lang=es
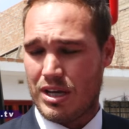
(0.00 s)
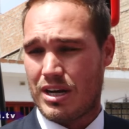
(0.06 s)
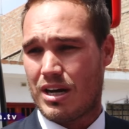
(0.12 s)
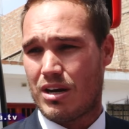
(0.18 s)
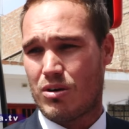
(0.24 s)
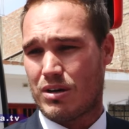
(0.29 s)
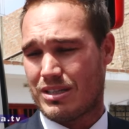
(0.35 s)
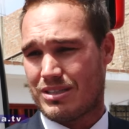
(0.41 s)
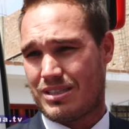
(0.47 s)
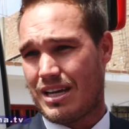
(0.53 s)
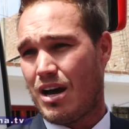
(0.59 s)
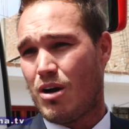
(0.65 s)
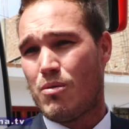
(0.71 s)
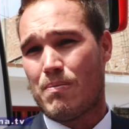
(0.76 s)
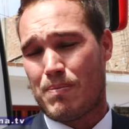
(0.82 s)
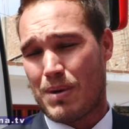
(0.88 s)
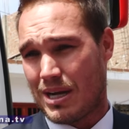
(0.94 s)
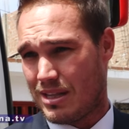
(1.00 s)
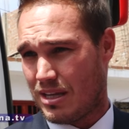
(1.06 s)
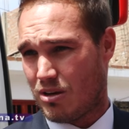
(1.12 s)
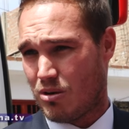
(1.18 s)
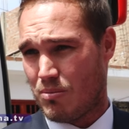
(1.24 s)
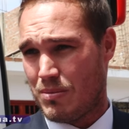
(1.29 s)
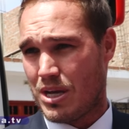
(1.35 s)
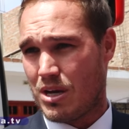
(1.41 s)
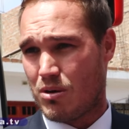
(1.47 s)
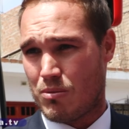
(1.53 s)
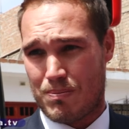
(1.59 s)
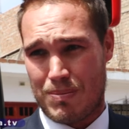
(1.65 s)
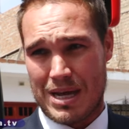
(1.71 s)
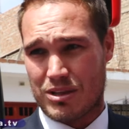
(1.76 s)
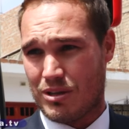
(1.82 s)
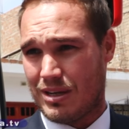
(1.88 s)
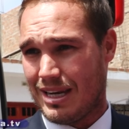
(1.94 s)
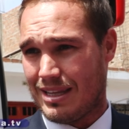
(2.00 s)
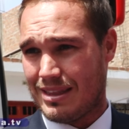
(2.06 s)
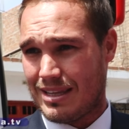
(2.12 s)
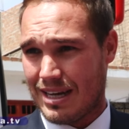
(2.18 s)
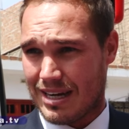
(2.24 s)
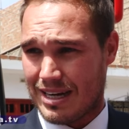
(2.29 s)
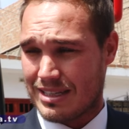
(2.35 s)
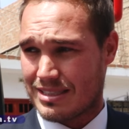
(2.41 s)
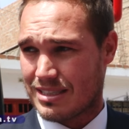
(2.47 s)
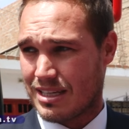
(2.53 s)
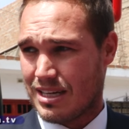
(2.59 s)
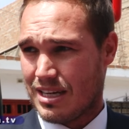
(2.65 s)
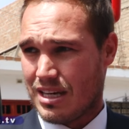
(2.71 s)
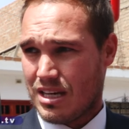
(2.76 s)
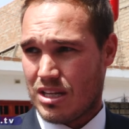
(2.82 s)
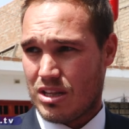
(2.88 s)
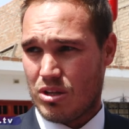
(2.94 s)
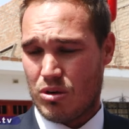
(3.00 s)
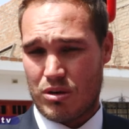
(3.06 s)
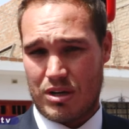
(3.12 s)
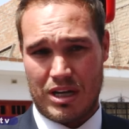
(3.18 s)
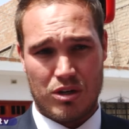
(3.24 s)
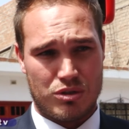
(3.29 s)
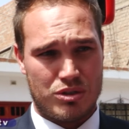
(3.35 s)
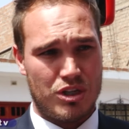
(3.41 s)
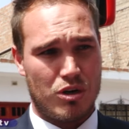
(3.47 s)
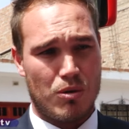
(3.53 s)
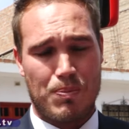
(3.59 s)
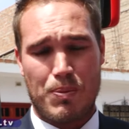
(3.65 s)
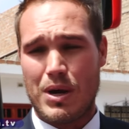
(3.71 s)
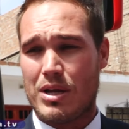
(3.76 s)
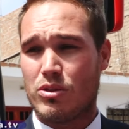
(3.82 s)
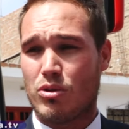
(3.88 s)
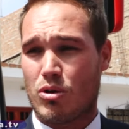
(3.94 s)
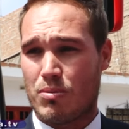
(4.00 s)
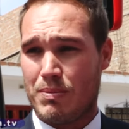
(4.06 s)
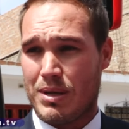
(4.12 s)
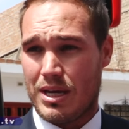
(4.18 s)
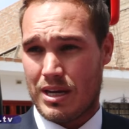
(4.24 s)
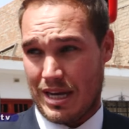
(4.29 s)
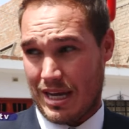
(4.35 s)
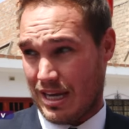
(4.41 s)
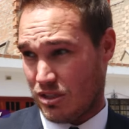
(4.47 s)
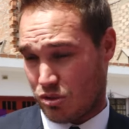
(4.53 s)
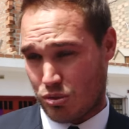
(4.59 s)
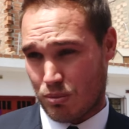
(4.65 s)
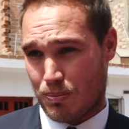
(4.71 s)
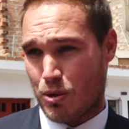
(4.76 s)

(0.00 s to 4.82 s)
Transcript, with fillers: diera, aunque sea un pan de comida, un plato de lentejas. ¿no? que los chicos puedan dormir en su